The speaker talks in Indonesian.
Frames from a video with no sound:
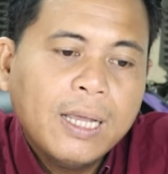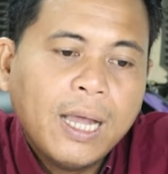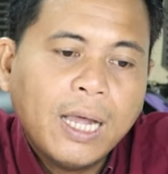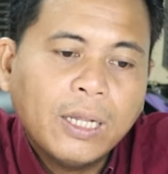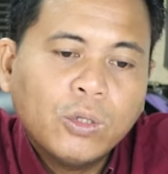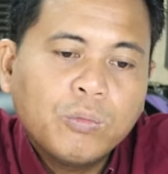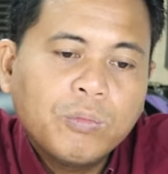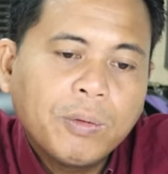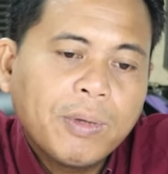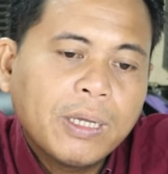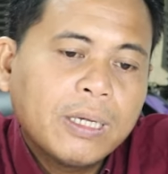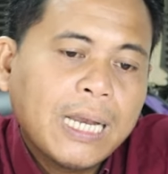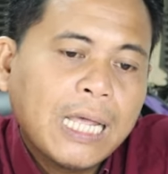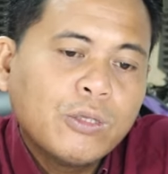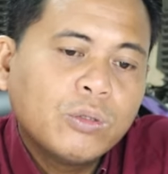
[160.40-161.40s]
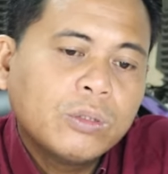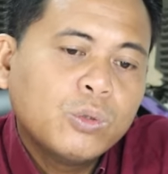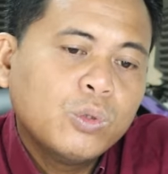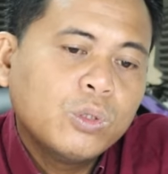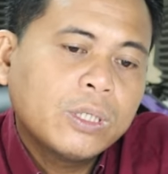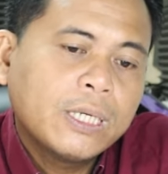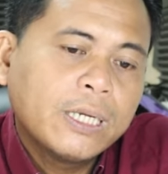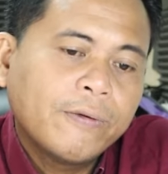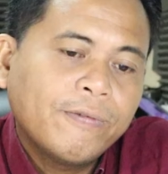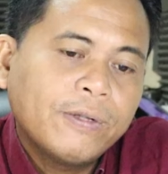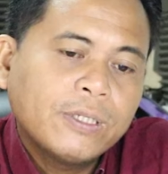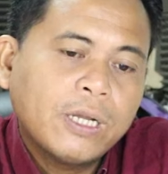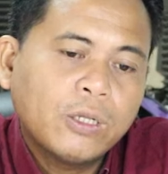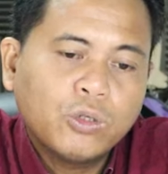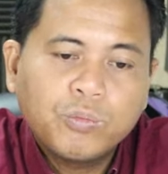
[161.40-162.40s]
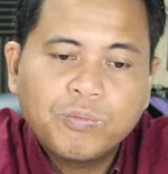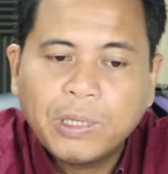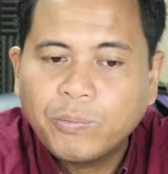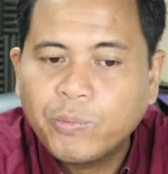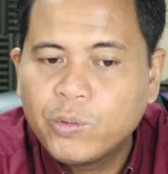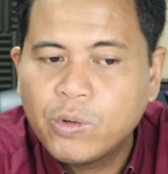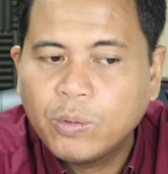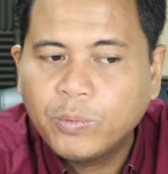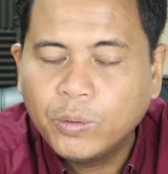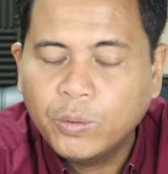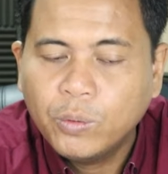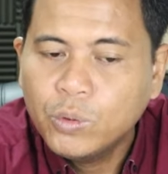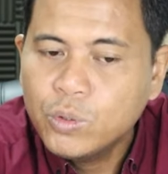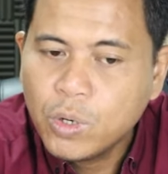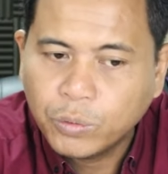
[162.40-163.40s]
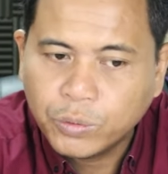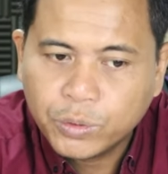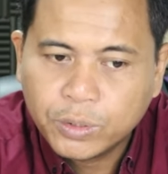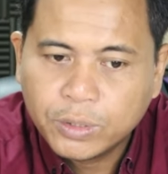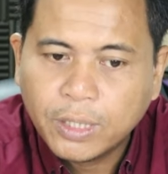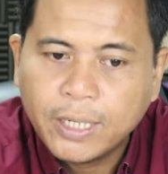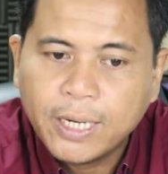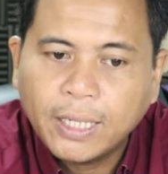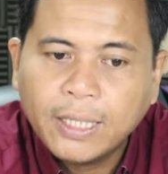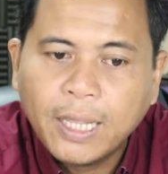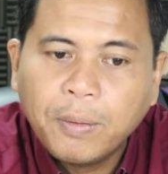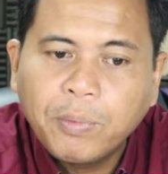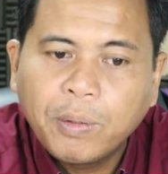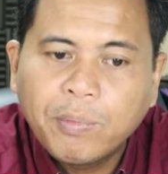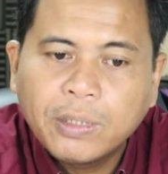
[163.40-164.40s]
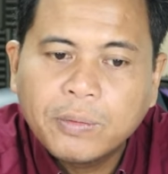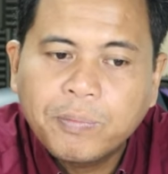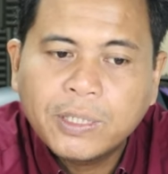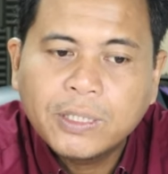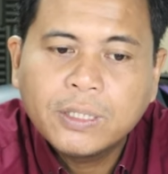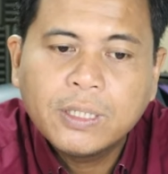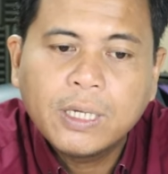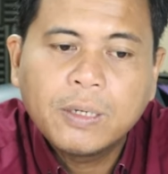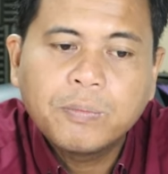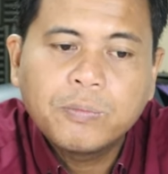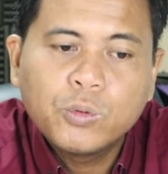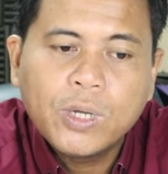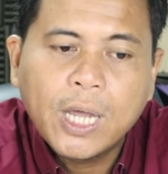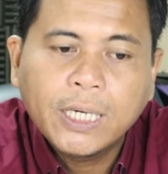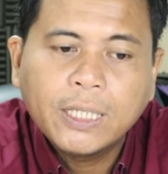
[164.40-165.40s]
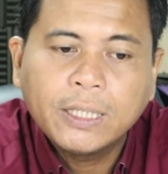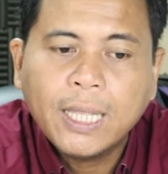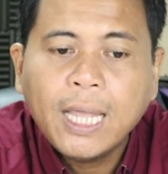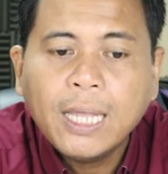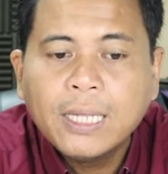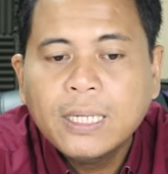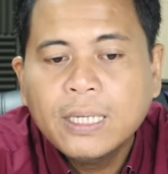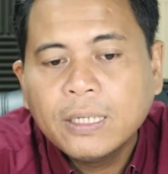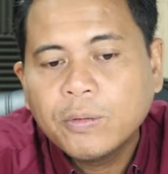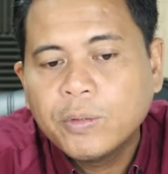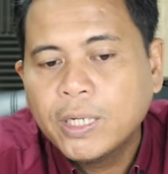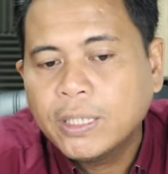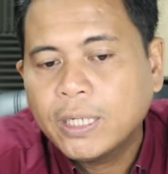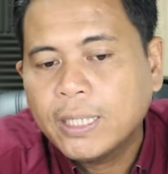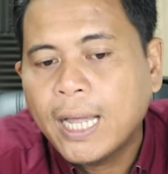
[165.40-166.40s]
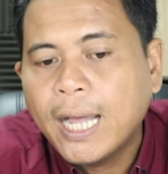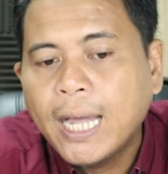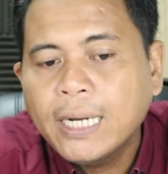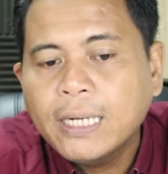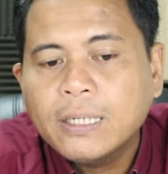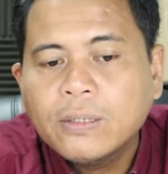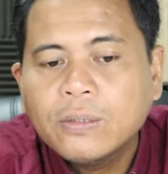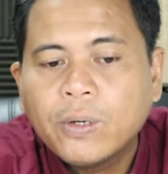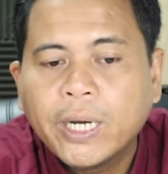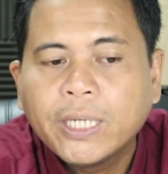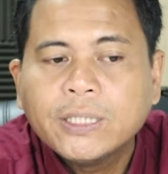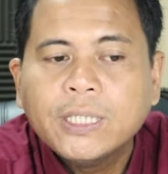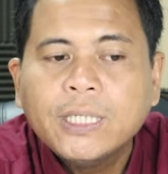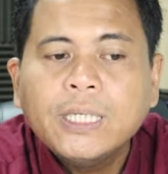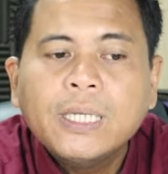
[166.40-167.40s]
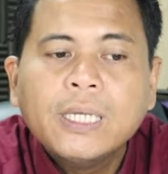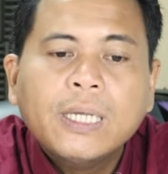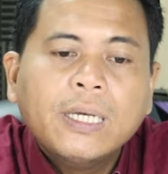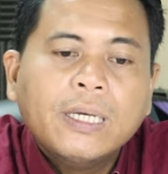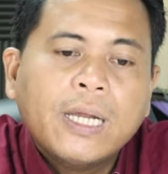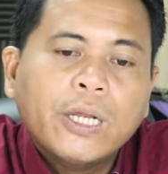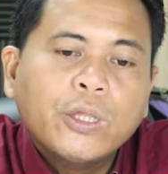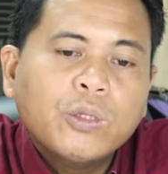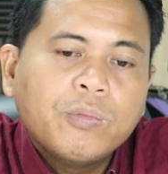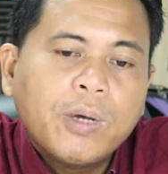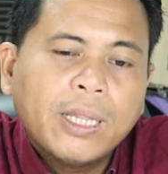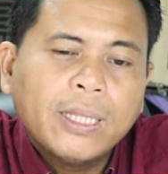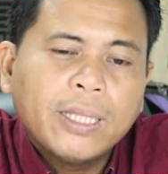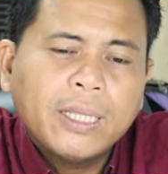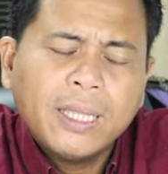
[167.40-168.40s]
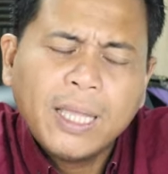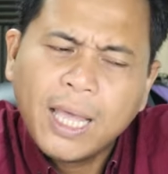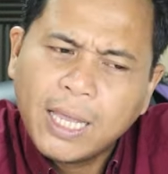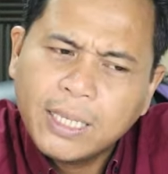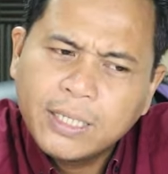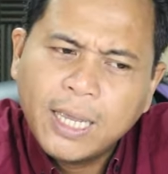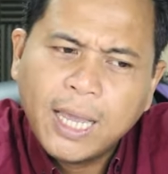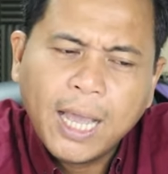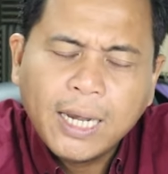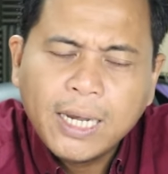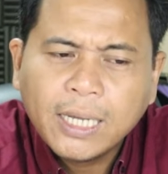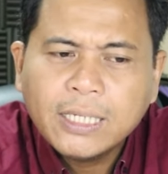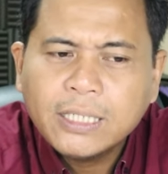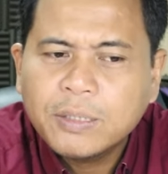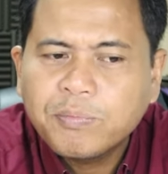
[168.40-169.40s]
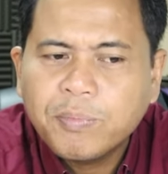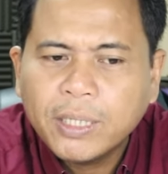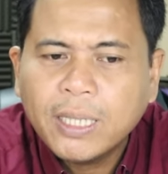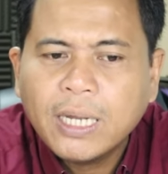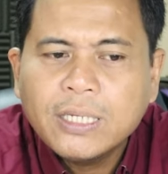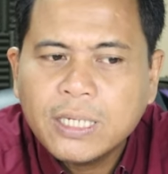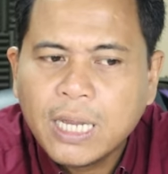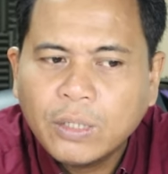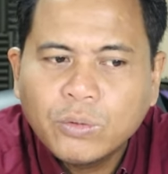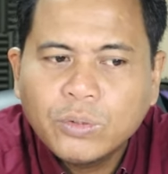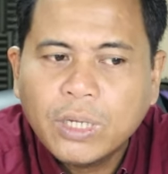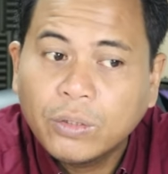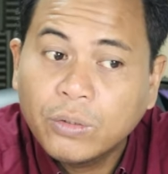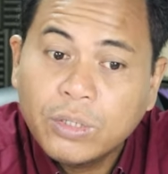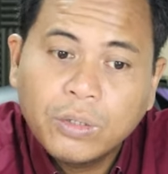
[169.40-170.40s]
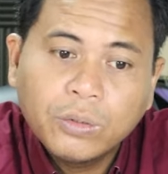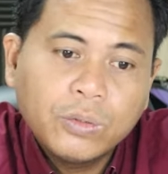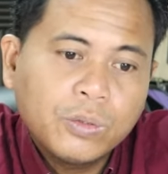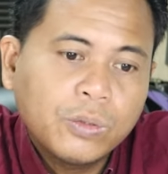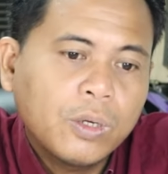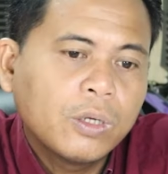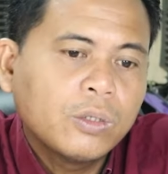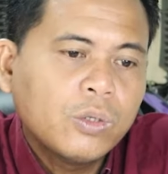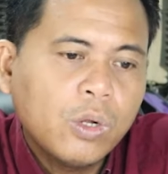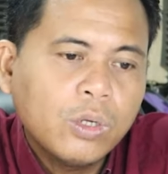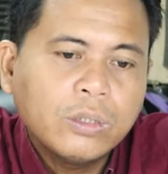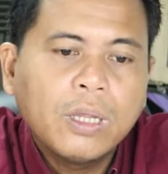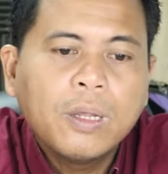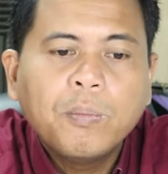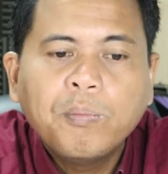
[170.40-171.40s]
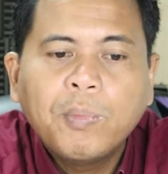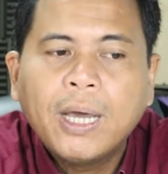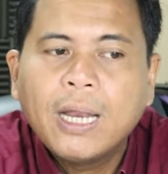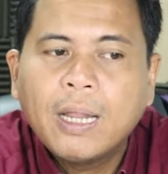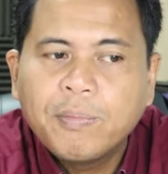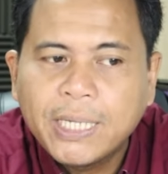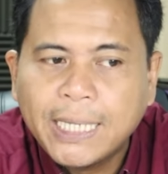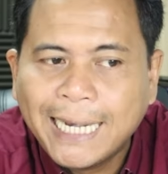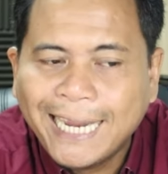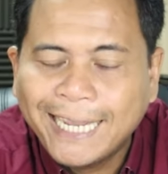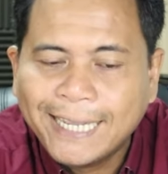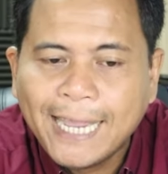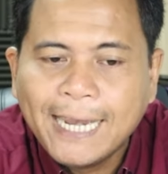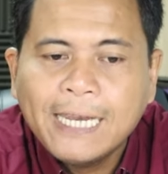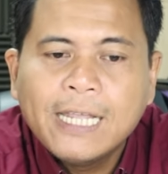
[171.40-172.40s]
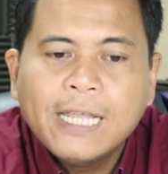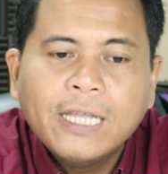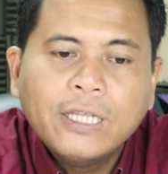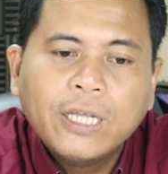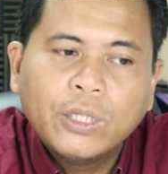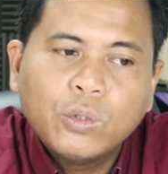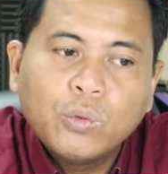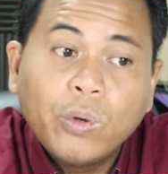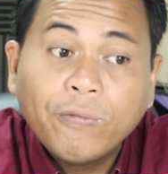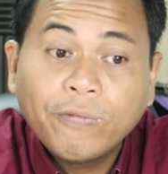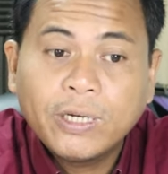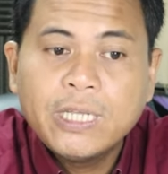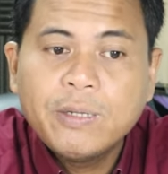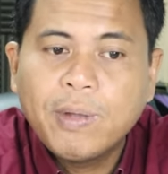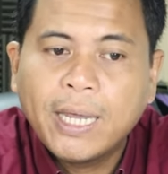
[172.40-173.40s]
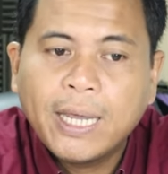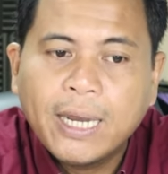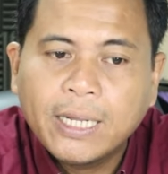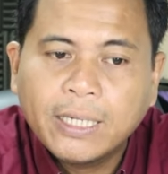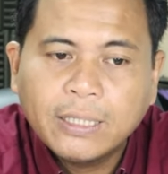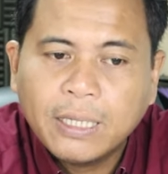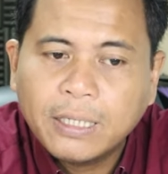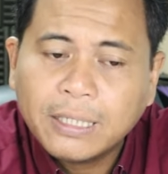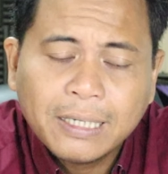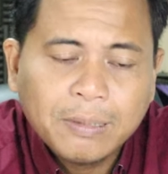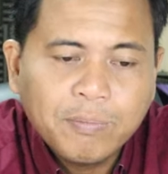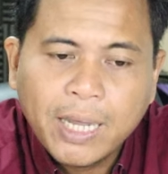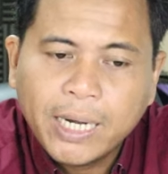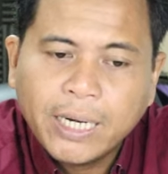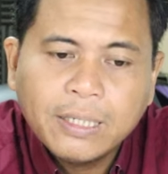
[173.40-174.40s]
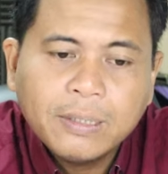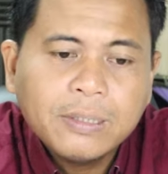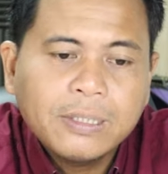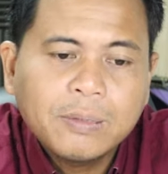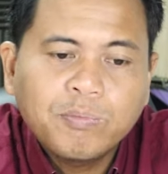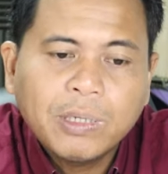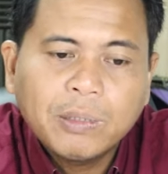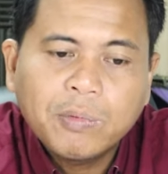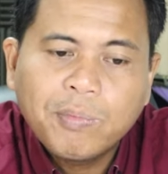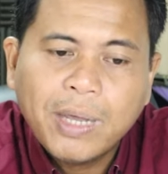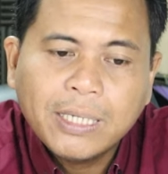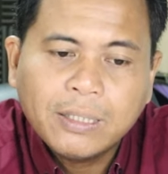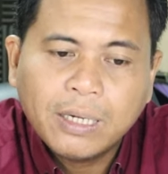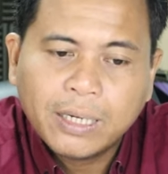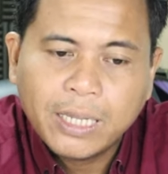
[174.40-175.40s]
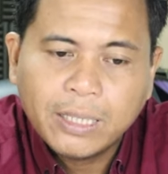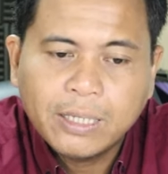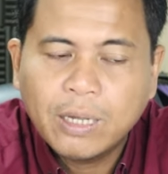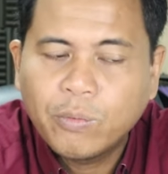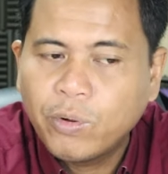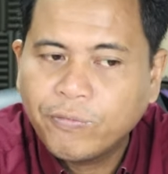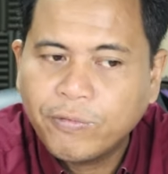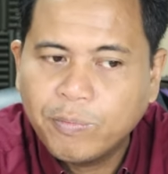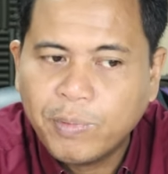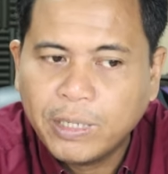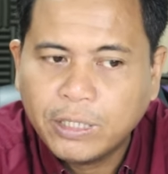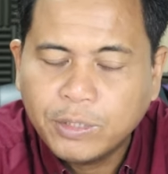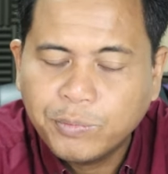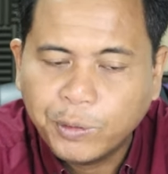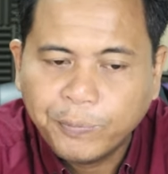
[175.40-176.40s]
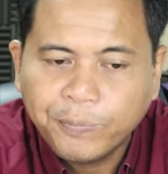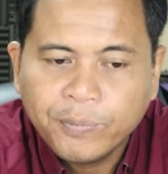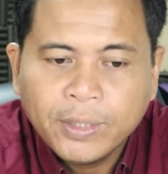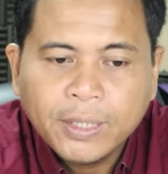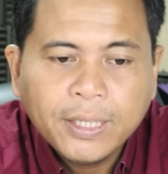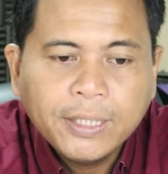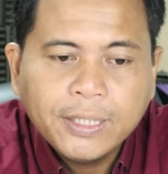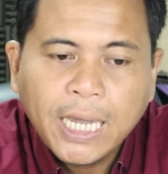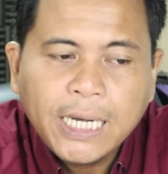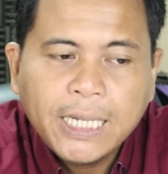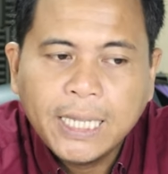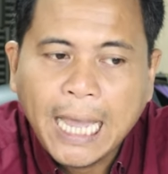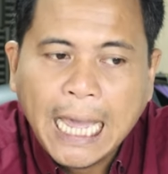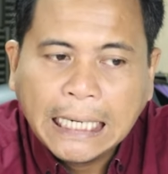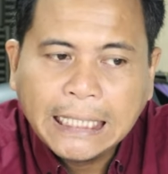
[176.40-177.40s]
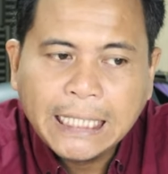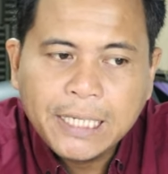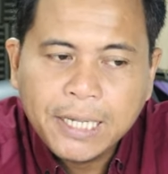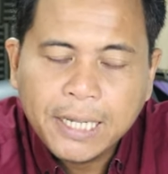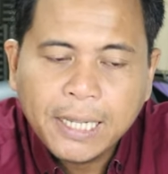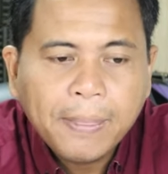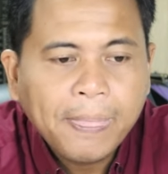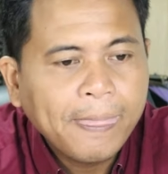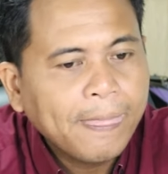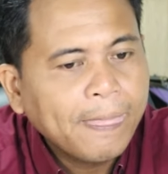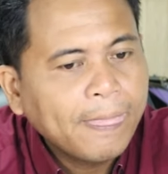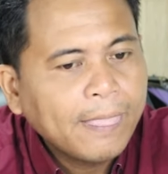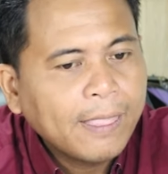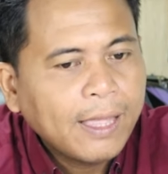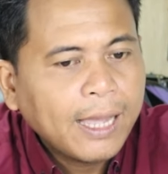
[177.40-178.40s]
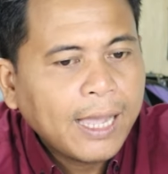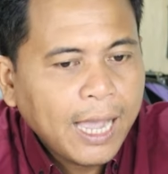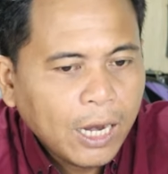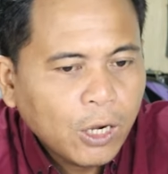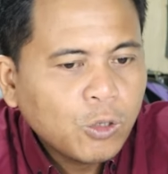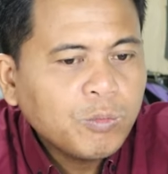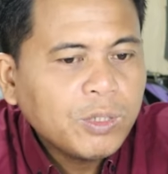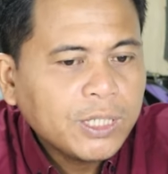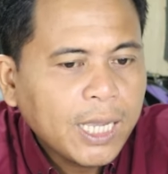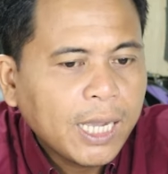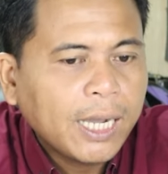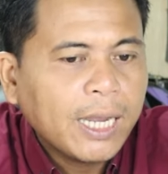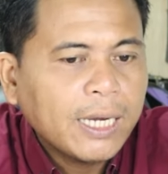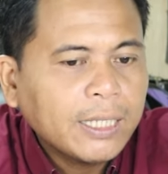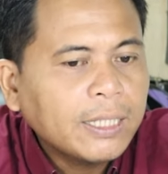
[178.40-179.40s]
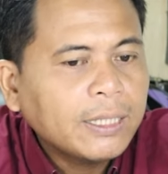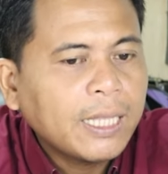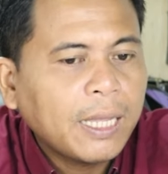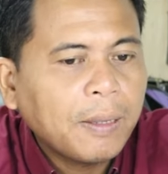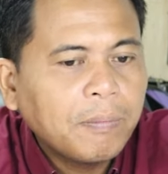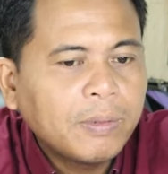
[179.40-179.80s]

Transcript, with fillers: atau memang lanjut dulu ke level 104.20. Who knows? Ternyata memang persis dengan dugaan kita, kemudian tertahan, koreksi, dan itu berarti hanya ada kesempatan satu-satunya untuk gold mengalami kenaikan yaitu wave kelima karena kita kemarin sempat membahas terkait dengan wave keempat tersebut. Jadi artinya kalau misalkan kita